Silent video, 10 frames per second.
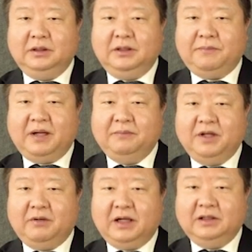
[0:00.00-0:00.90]
2番
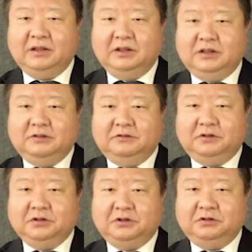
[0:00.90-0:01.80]
目は
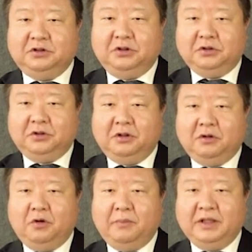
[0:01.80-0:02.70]
複数行の
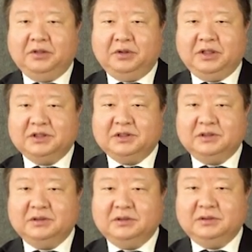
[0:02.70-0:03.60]
コメントで
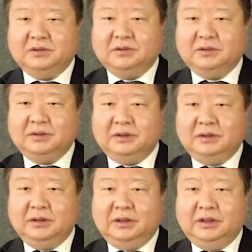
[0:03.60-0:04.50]
す。
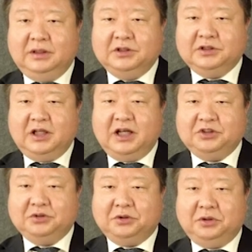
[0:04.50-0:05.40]

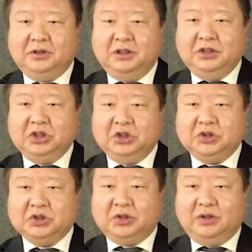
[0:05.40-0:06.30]
スナッシュと
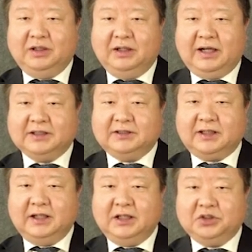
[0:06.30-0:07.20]
一つの
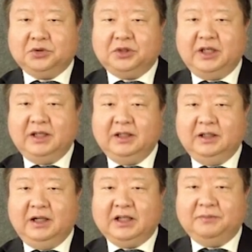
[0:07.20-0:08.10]
アスタリスクで
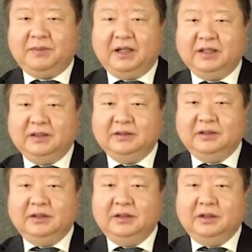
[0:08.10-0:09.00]
始まり、
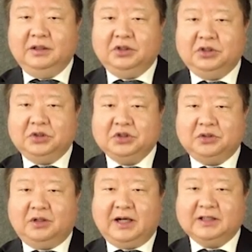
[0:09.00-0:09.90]
一
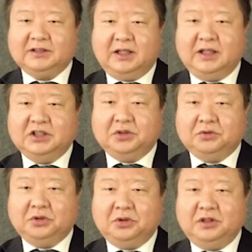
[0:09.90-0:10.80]
つの
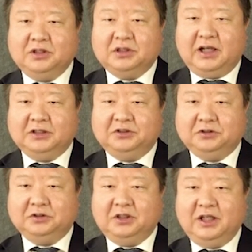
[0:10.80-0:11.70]
アスタリスクと
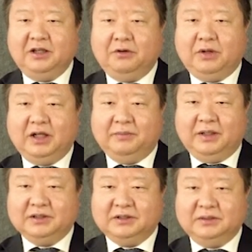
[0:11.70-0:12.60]
スラッシュで終わり
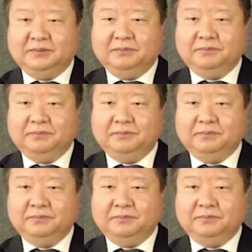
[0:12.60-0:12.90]
ます。